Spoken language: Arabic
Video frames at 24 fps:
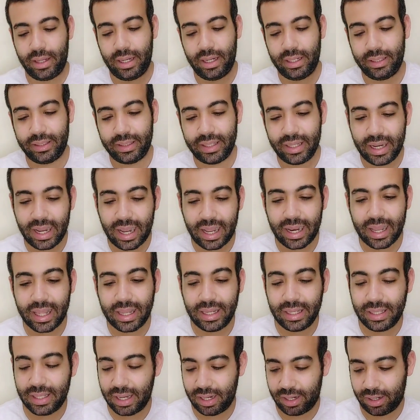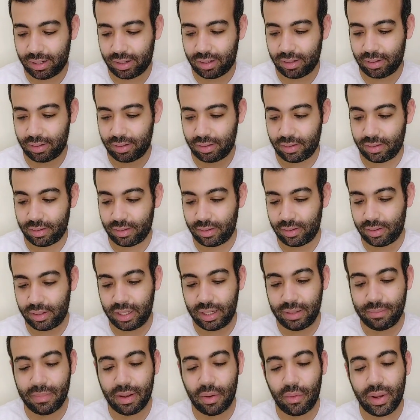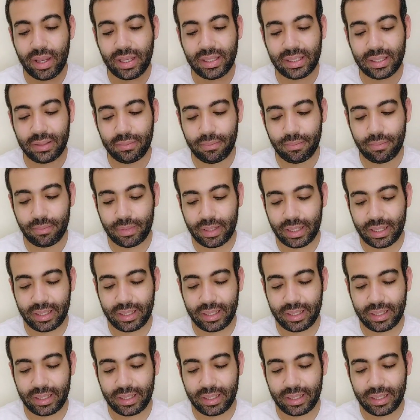قد لي على ايدك المواسم